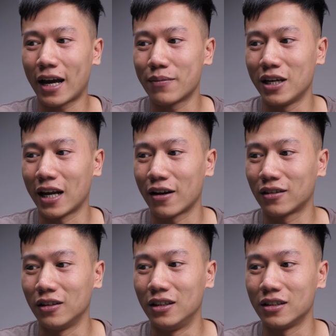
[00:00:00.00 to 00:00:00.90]
anh em nhìn này
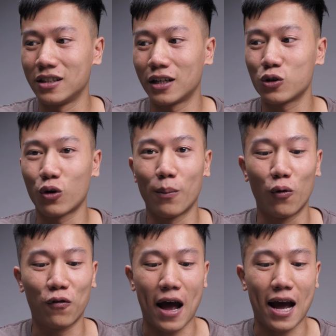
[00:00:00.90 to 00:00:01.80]
từ những cái chỗ nó
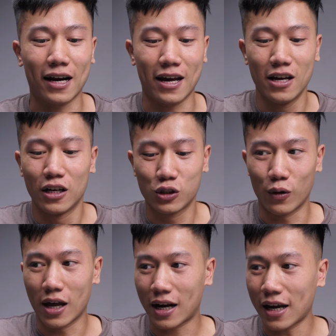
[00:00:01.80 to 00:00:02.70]
màu vàng này
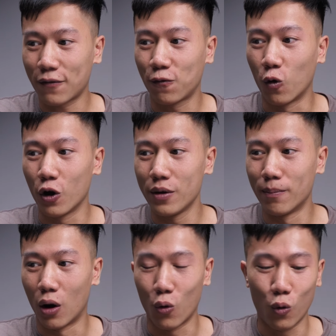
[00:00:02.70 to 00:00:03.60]
rồi là cách phối
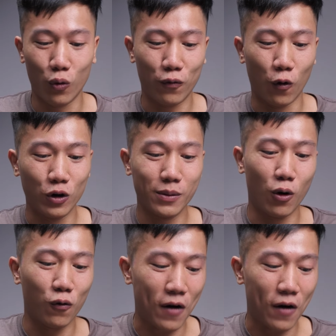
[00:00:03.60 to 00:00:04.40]
màu phối giữa màu